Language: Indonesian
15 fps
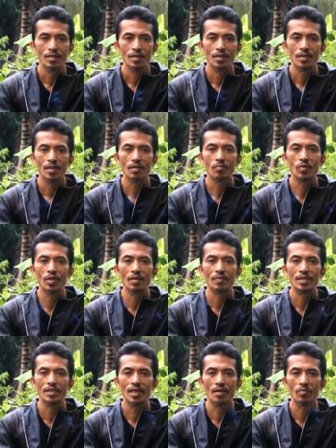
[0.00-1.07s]
Kita boleh
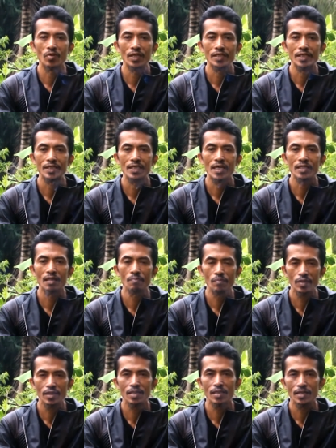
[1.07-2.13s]
percaya, boleh tidak,
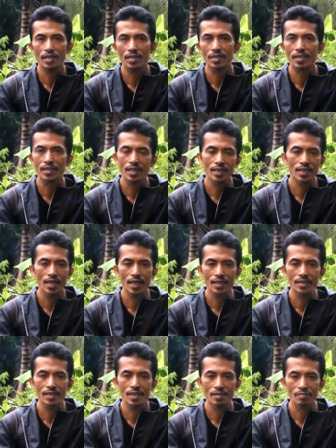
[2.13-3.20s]
tapi
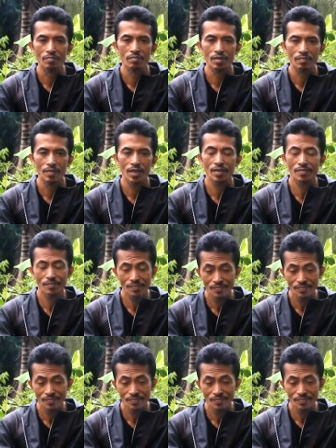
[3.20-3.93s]
kenyataannya memang